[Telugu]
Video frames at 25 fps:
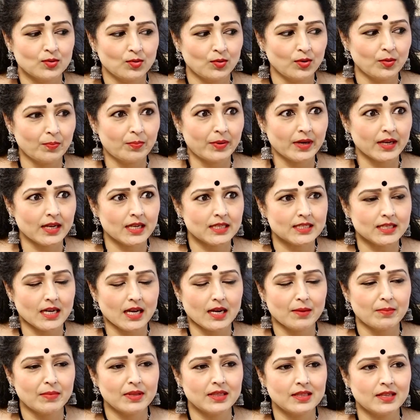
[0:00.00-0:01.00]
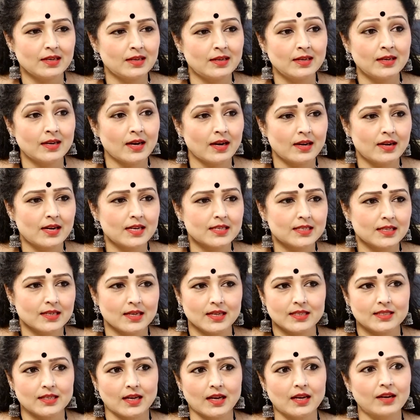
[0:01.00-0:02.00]
సో ఇప్పటికే చాలామంది
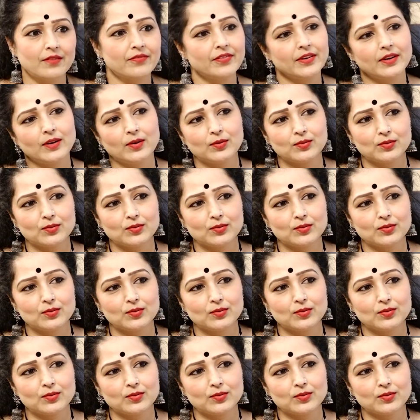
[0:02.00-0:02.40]
డిహైడ్రేషన్గా చాలా ఫీల్